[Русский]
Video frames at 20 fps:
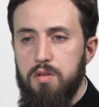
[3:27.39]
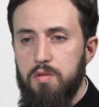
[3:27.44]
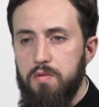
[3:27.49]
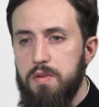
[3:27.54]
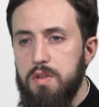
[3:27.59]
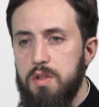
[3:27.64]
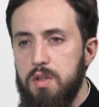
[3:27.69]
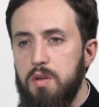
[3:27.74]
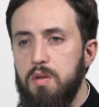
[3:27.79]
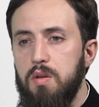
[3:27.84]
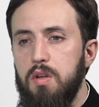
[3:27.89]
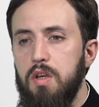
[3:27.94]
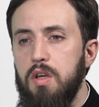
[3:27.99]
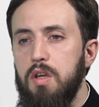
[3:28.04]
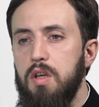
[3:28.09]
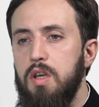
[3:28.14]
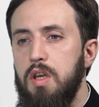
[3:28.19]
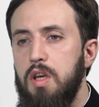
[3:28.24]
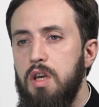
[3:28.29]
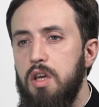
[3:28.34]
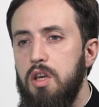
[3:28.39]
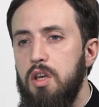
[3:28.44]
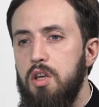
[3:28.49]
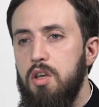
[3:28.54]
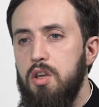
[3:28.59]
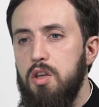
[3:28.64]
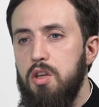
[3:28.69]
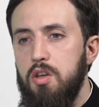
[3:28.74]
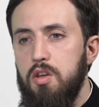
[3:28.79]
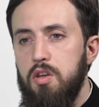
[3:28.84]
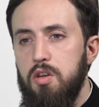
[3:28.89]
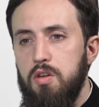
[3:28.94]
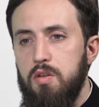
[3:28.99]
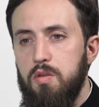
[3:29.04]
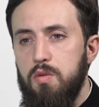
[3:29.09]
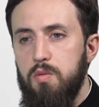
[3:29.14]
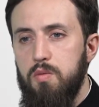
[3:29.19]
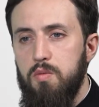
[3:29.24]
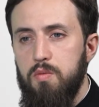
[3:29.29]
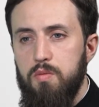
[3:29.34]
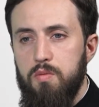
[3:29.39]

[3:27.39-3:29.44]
в ссылке и